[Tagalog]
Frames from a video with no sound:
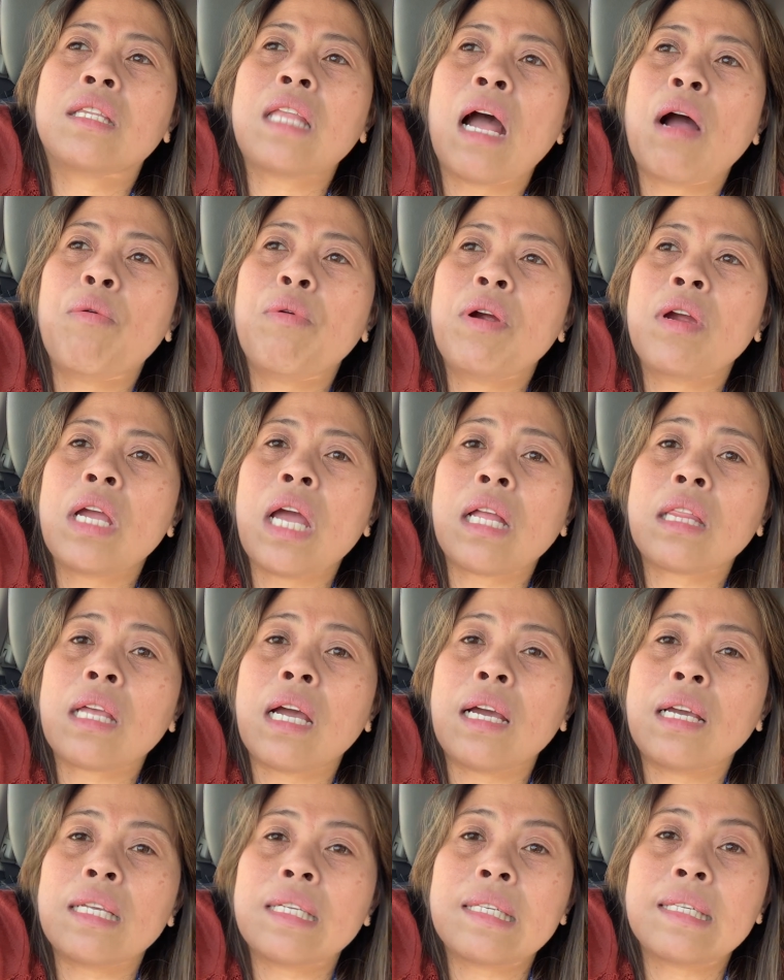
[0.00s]
tower
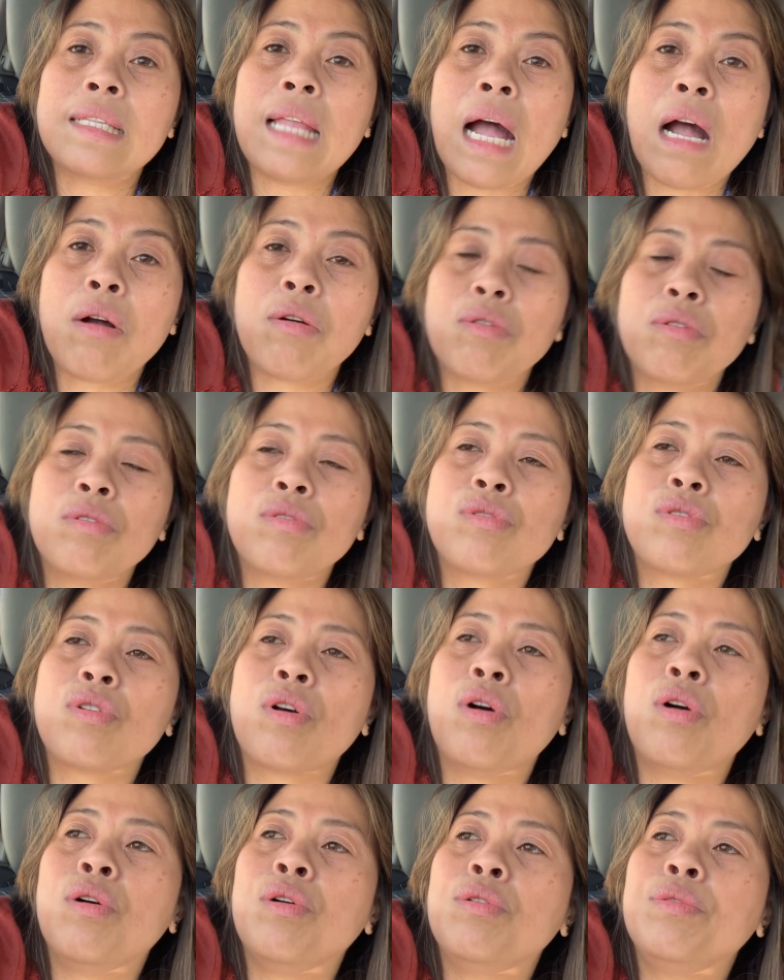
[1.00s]
yata is down
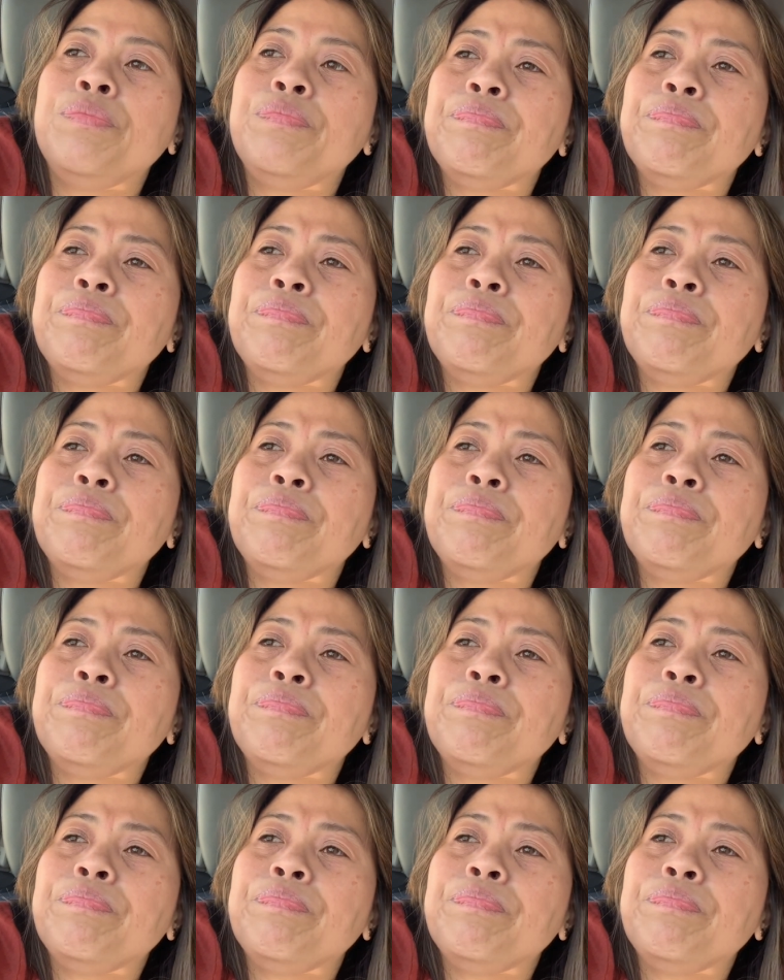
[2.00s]
so